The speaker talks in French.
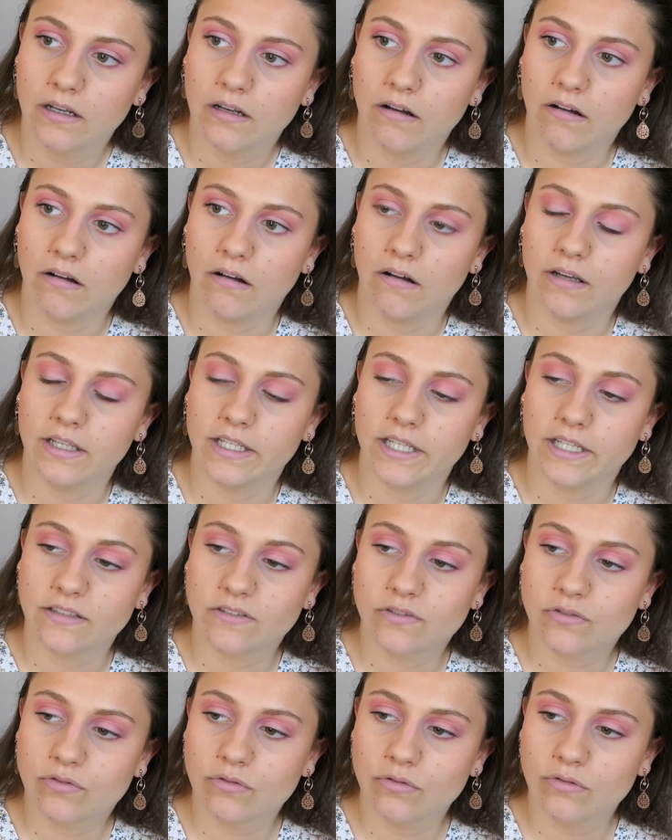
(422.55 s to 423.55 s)
euh, et
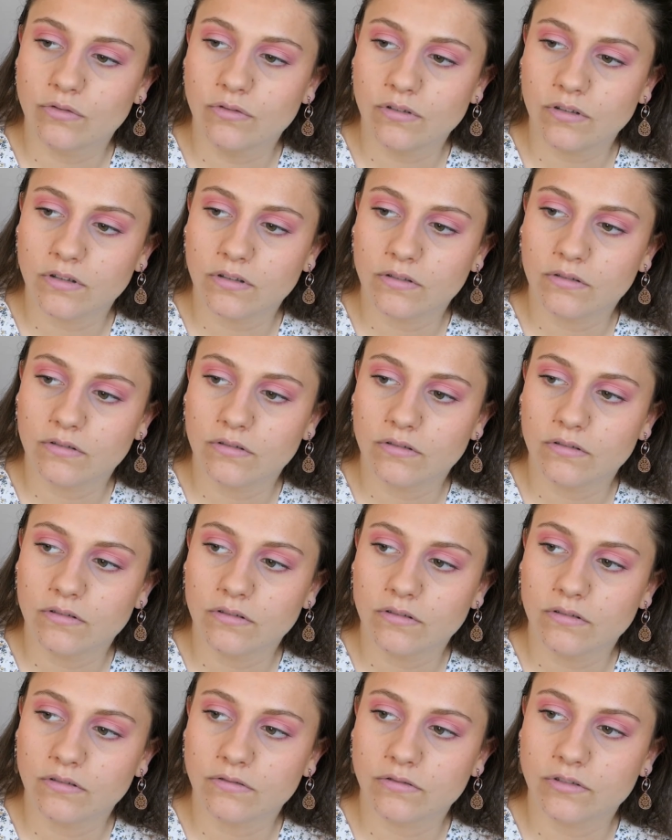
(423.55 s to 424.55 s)
être sûr
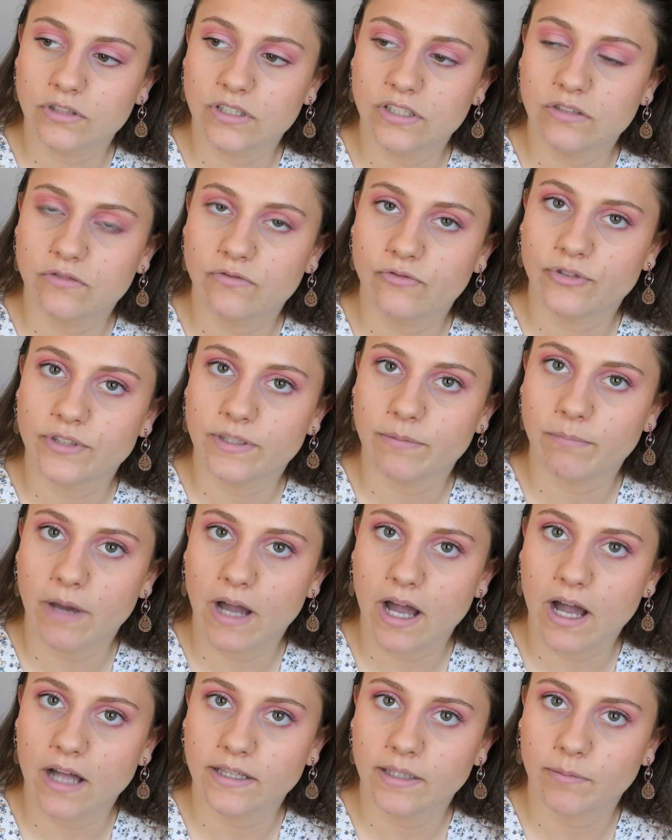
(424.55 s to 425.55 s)
que je faisais
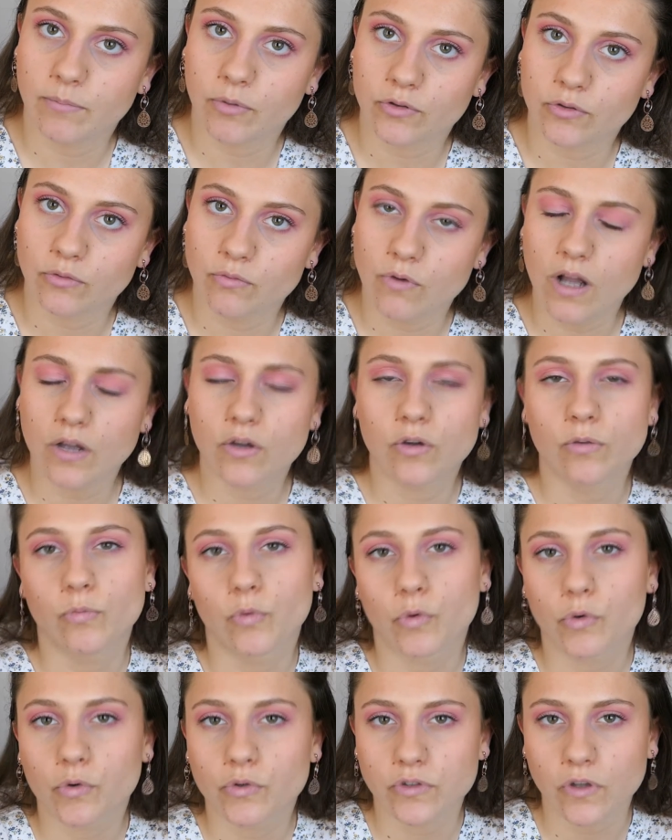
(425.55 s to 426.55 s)
pas n'importe quoi, que
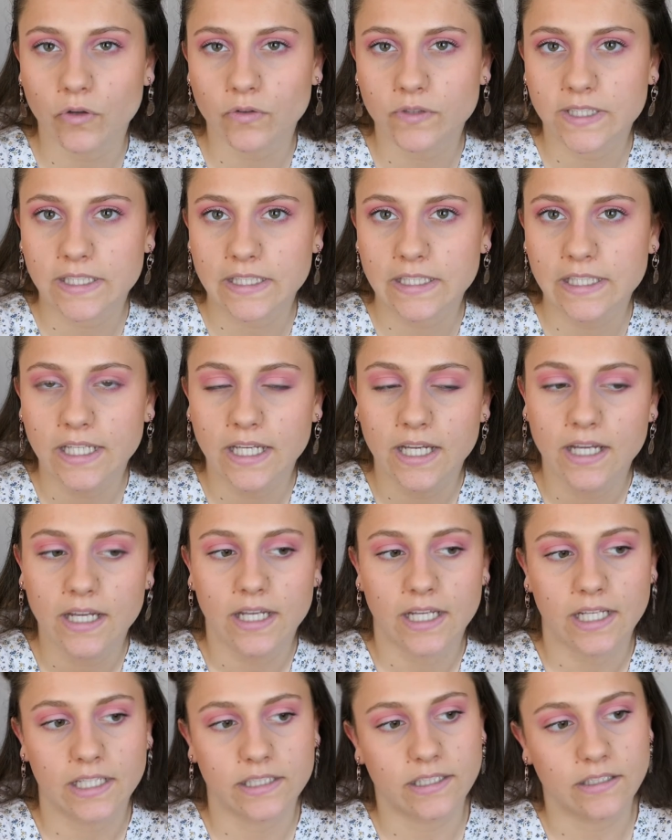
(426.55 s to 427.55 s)
mon ressenti
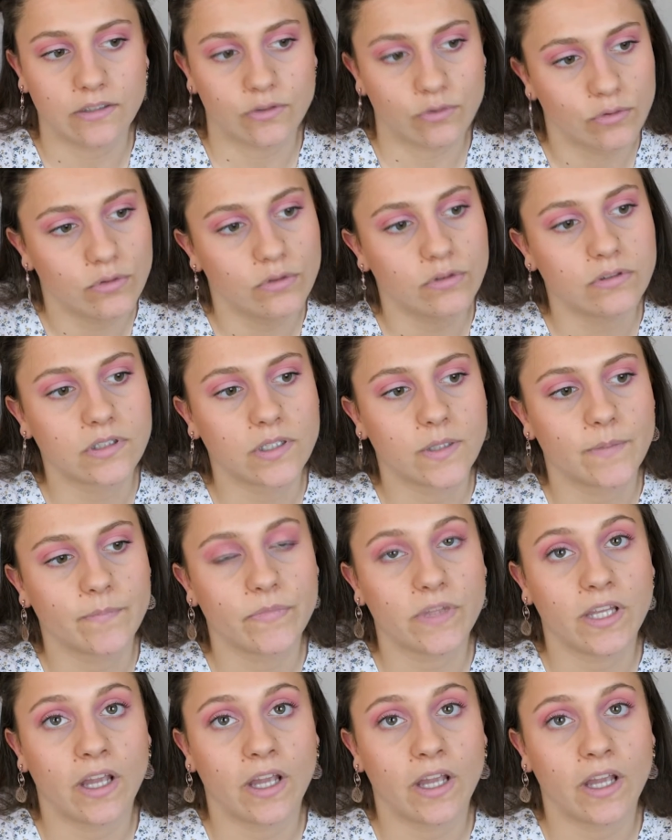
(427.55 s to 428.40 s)
était juste.